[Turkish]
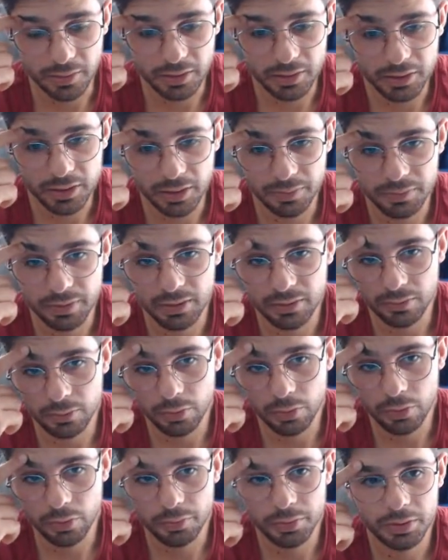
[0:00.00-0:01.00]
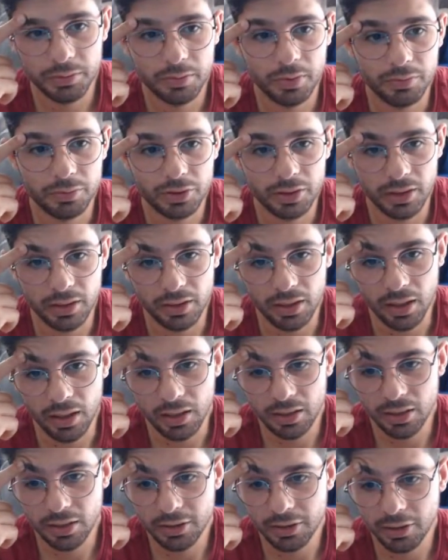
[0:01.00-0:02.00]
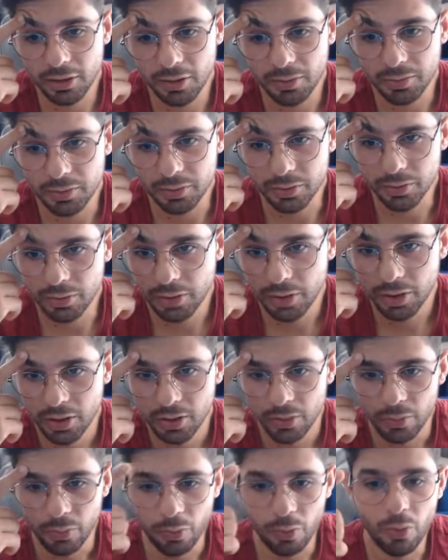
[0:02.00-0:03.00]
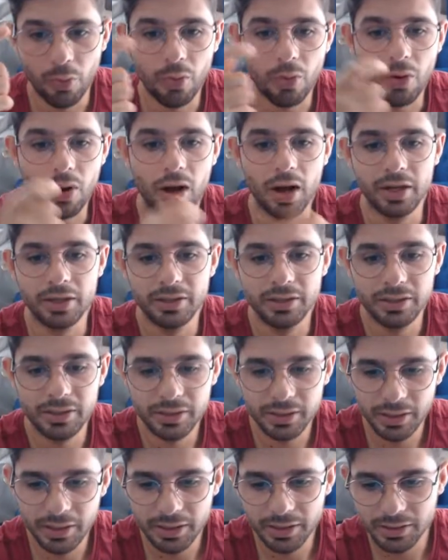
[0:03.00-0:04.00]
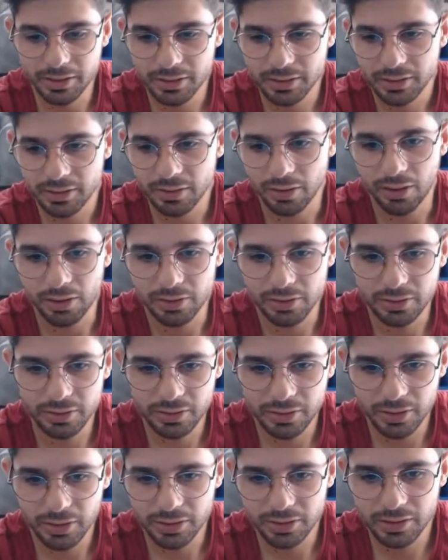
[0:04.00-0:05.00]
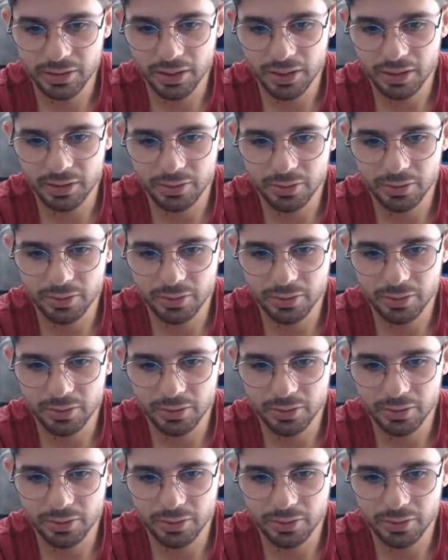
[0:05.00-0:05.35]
Chapter. Yo bitmemiş hala. Hala devam ediyor. Oo Iron Clade. Iron Clade geldi